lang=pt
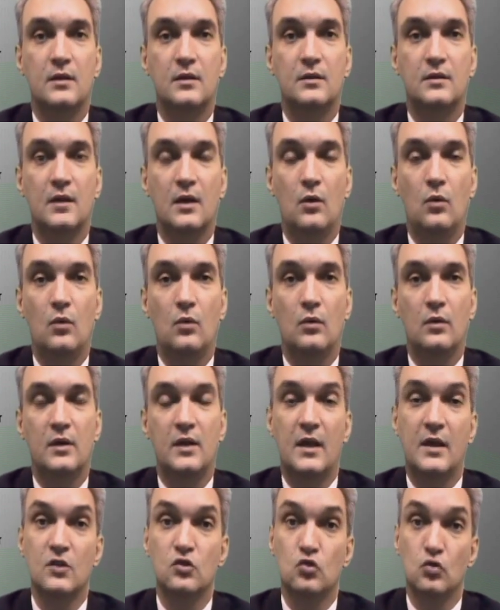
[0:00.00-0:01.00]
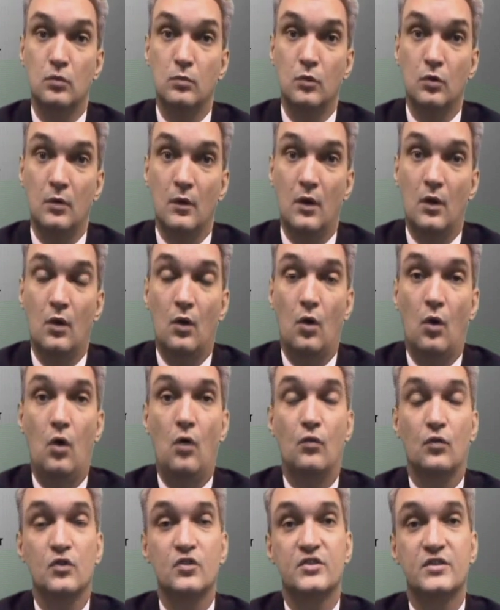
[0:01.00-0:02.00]
Então, em resumo,
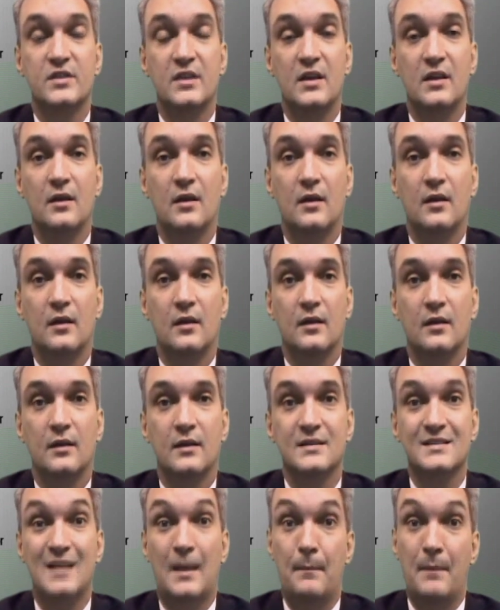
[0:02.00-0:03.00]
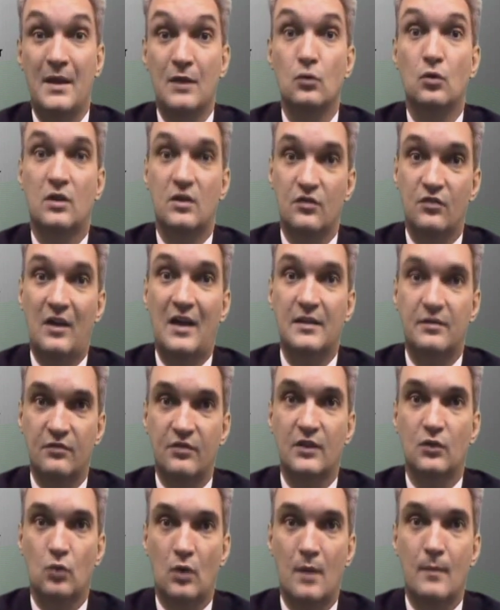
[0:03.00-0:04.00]
ou você, eh, sabendo que vai
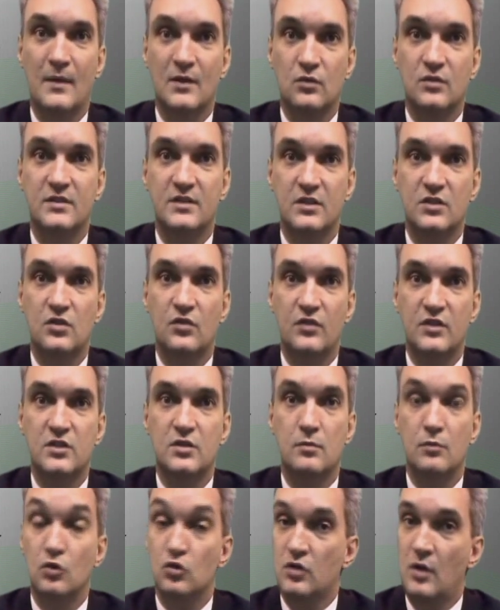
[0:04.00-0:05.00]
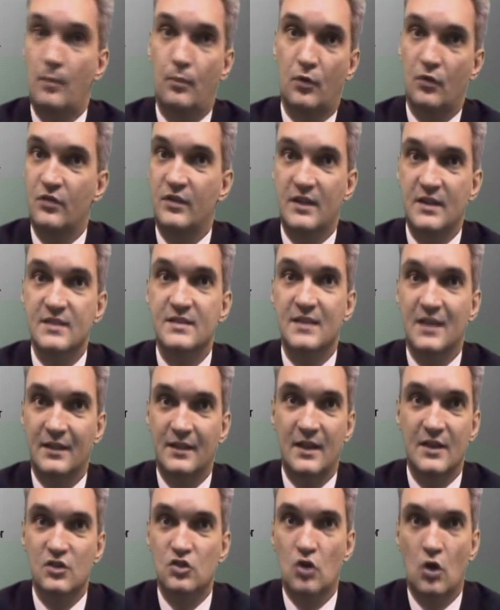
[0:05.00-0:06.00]
faturar mais do que 120 mil, já providencia
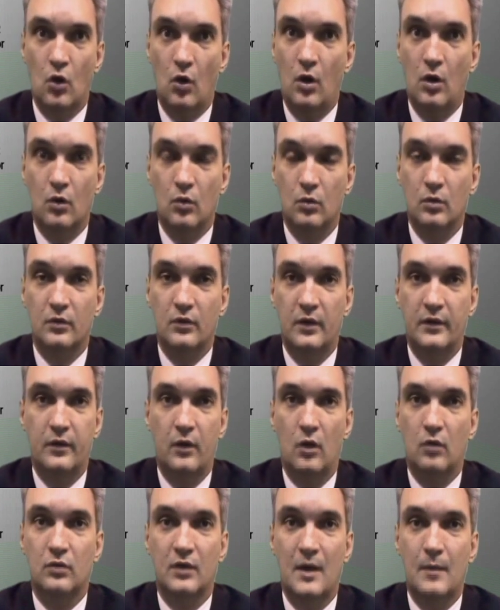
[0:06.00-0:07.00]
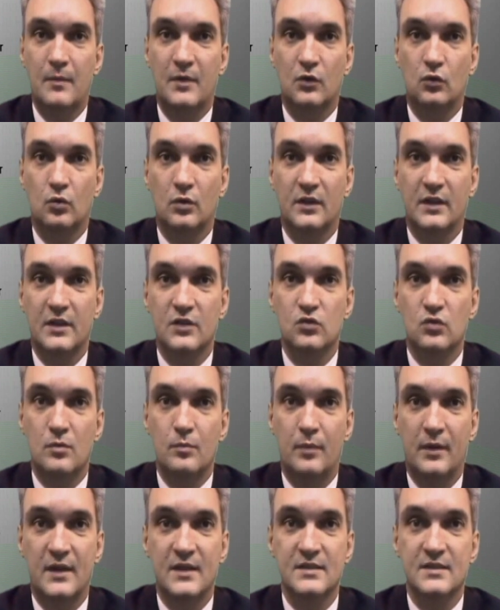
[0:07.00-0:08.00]
desde logo, logo na abertura da sua
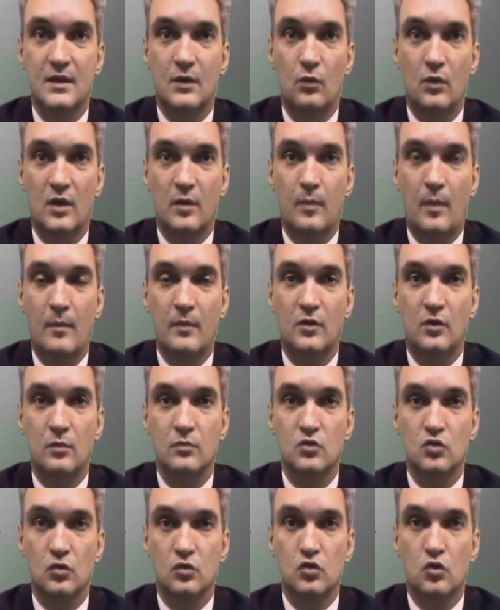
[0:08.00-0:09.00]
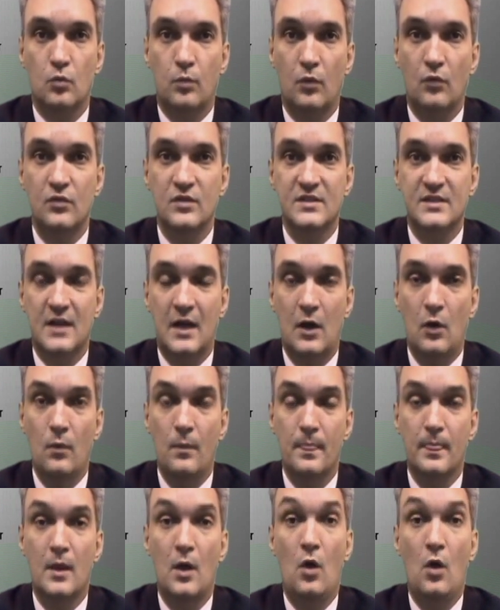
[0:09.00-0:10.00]
empresa, o equipamento emissor de cupom fiscal,
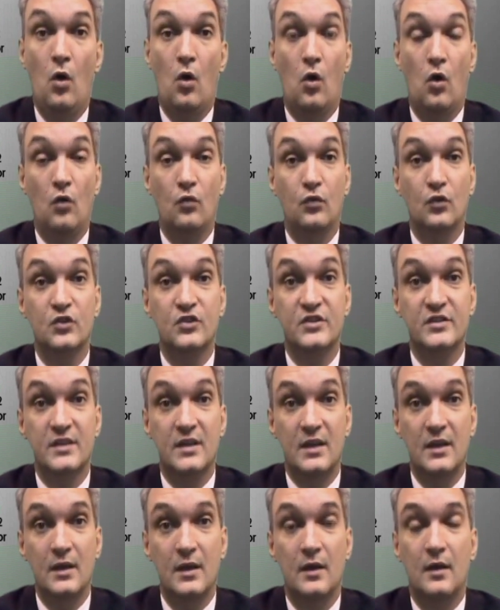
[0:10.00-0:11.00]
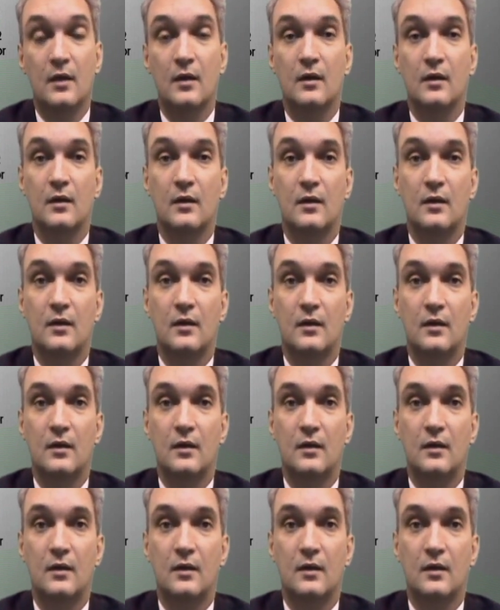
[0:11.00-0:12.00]
ou você.
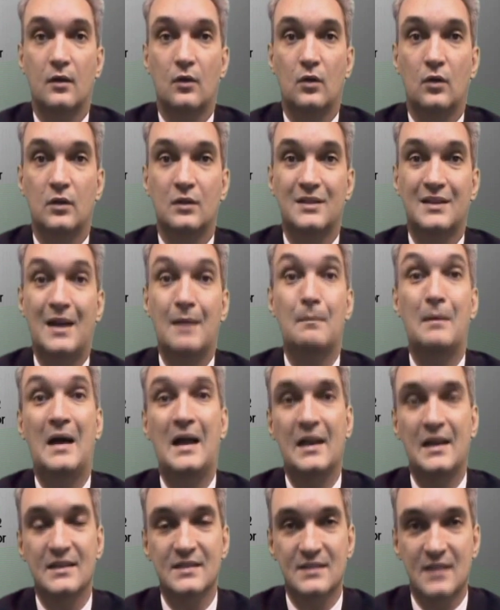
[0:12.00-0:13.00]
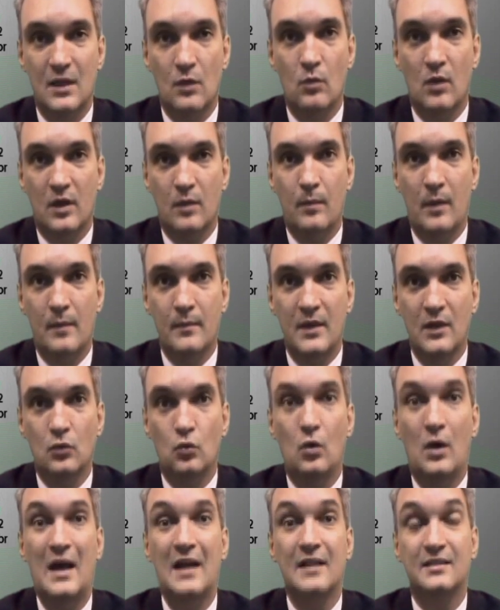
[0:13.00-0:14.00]
Uh, trabalha sem o
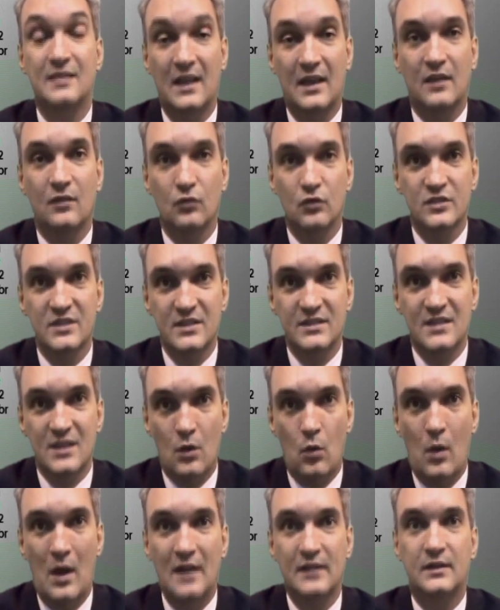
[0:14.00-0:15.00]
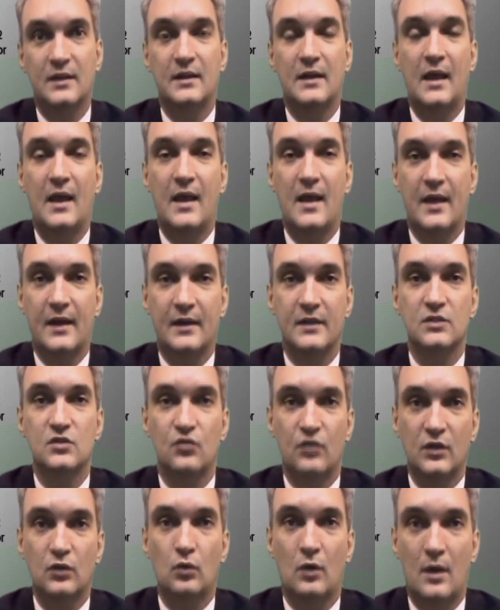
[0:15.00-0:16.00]
equipamento até que você se enquadre na regra
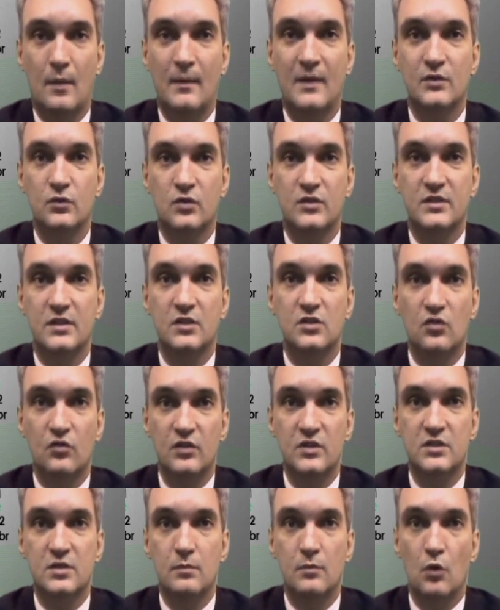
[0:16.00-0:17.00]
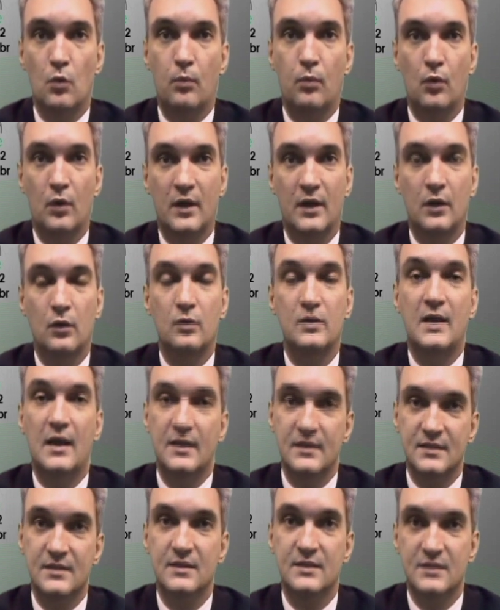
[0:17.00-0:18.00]
de faturar mais do que 120 mil por ano e
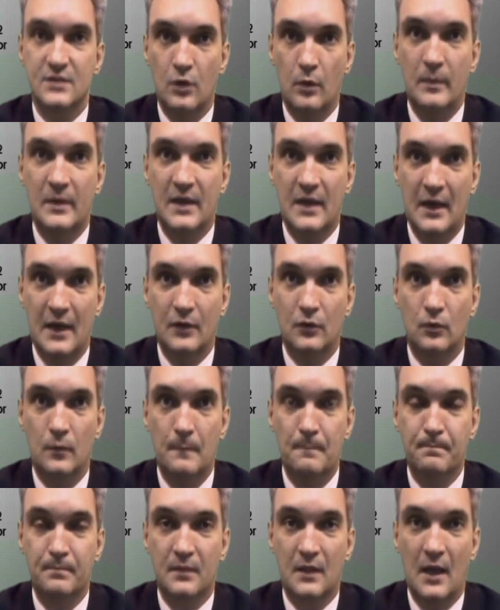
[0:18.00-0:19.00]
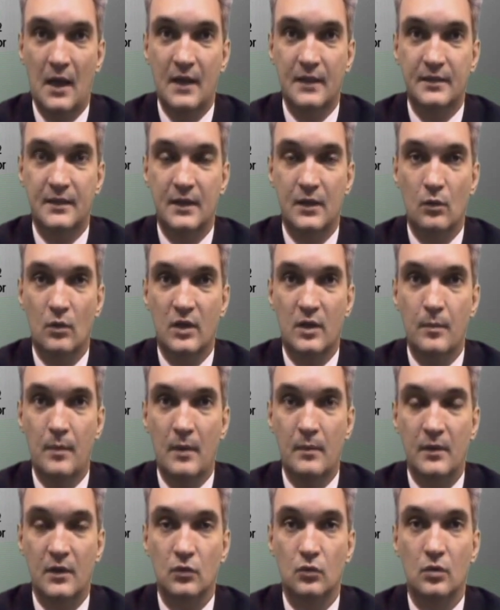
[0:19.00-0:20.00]
aí sim ser obrigado a ter o
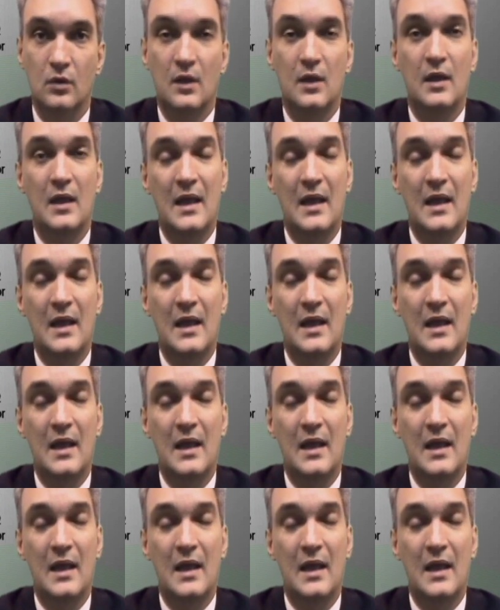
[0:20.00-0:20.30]
equipamento.